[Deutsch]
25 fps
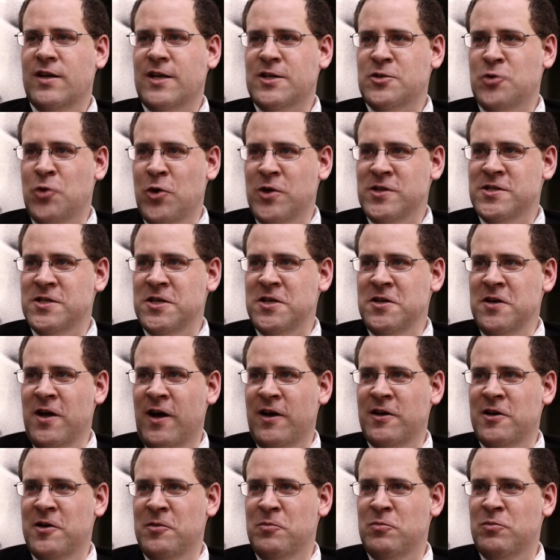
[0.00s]
Das hört sich
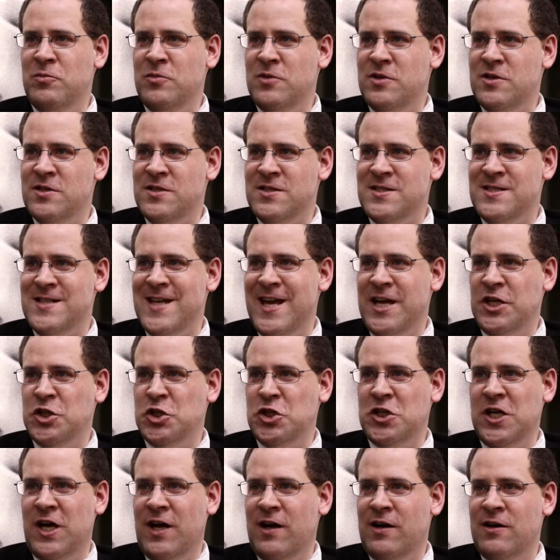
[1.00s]
nach einem sehr
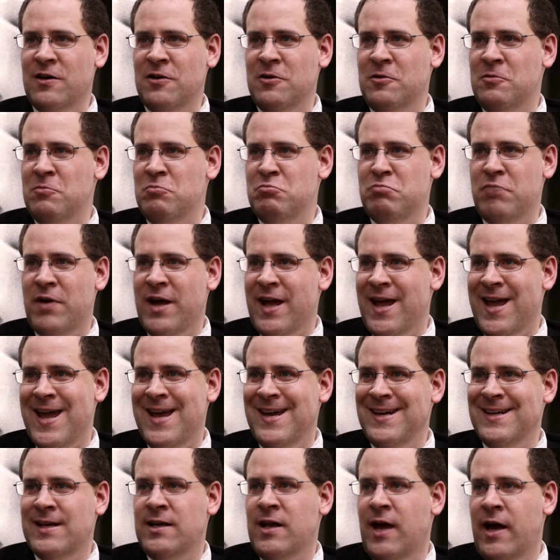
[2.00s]
starken,
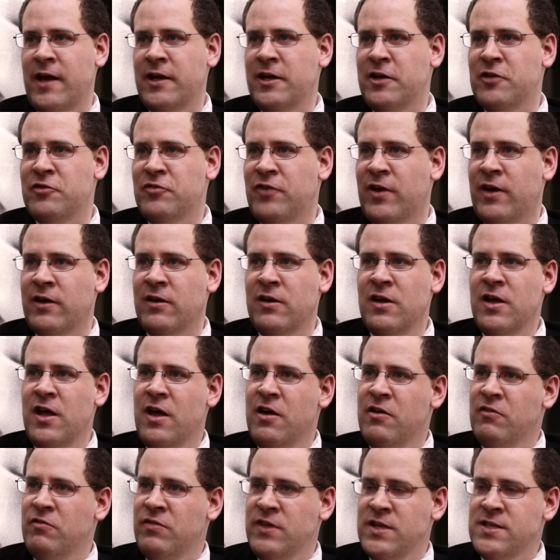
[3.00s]
prägenden Eingriff an.
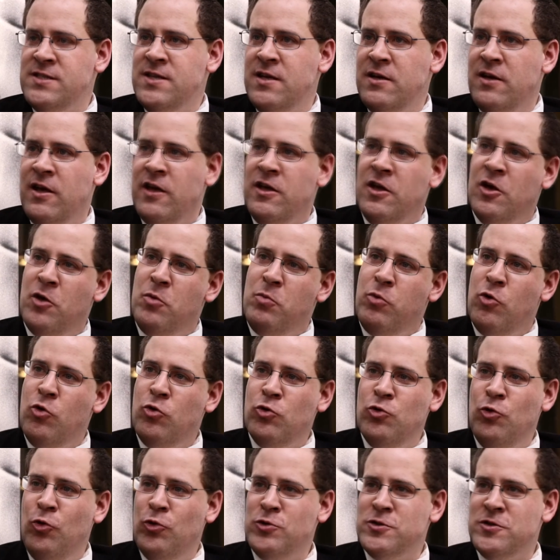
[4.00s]
Wie ist denn da Ihre
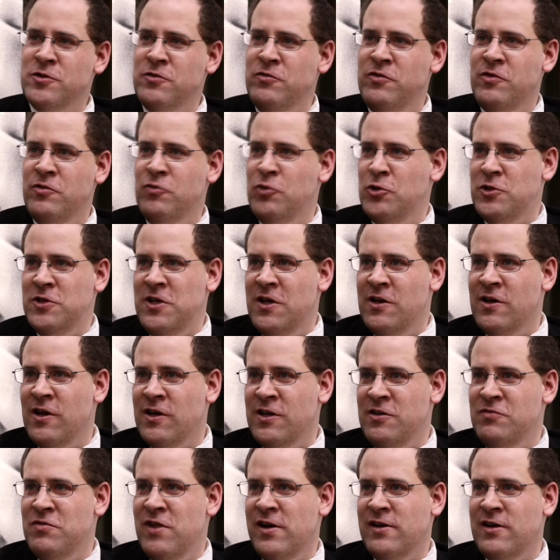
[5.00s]
Prognose? Wie wird die
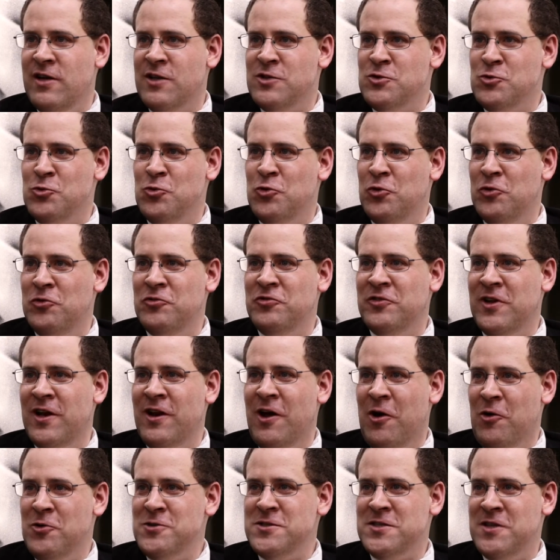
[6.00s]
Energiewelt der Zukunft
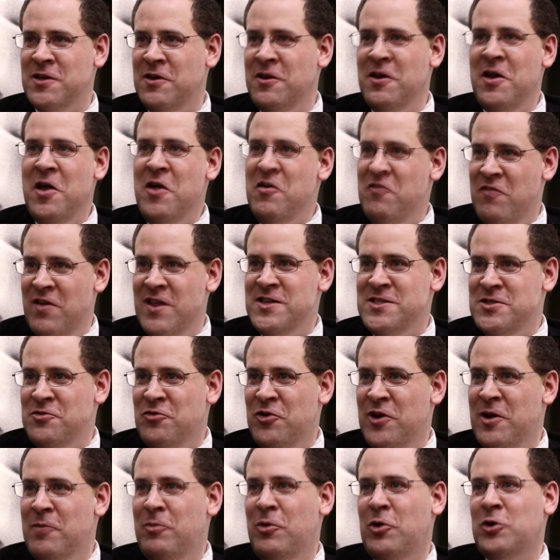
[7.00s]
dann aussehen, wenn sie
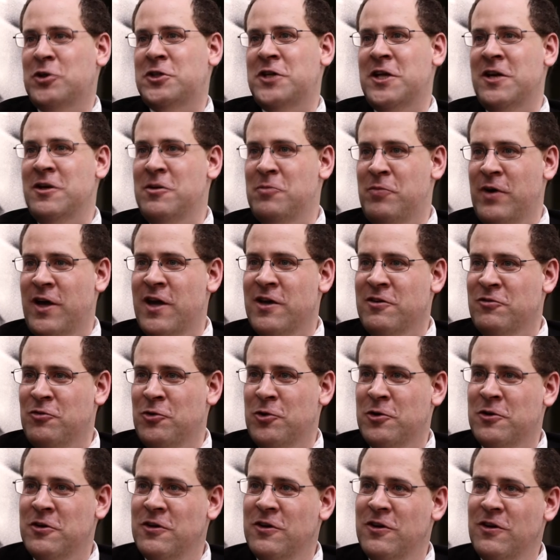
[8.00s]
von der Blockchain geprägt
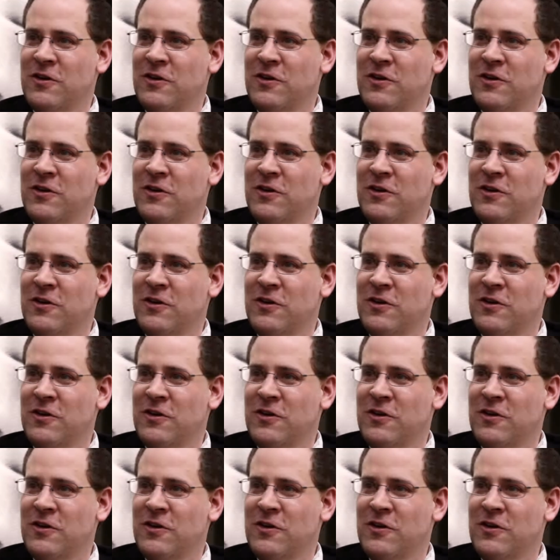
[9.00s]
wird?